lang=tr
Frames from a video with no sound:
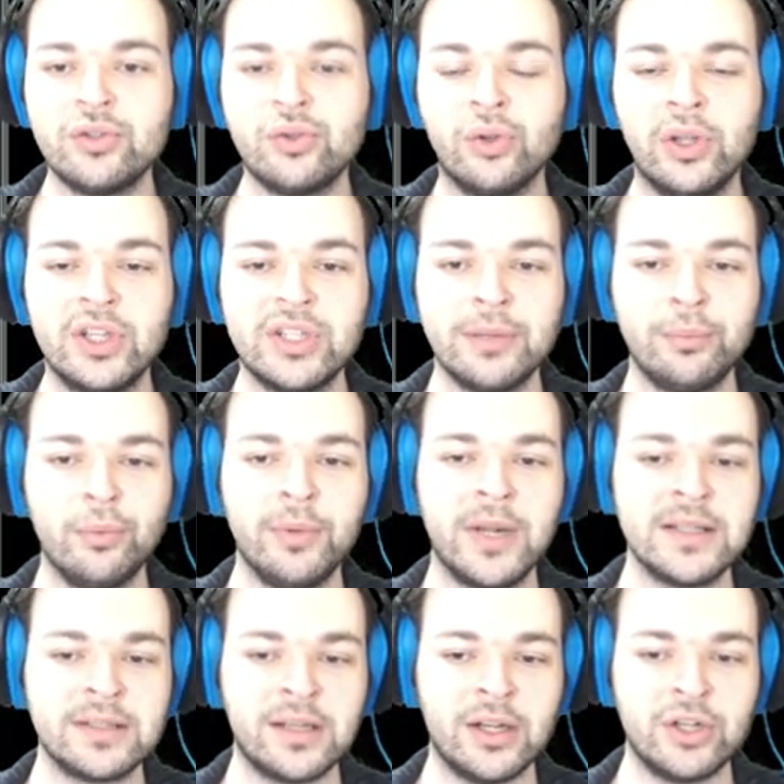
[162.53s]
sonu işte bu
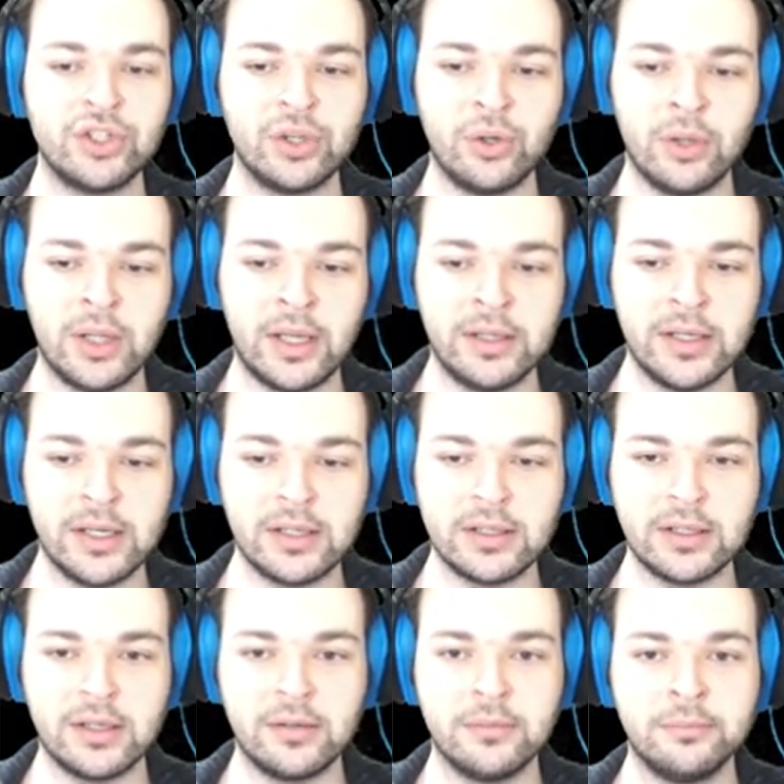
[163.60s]
biraz karışık olan yer.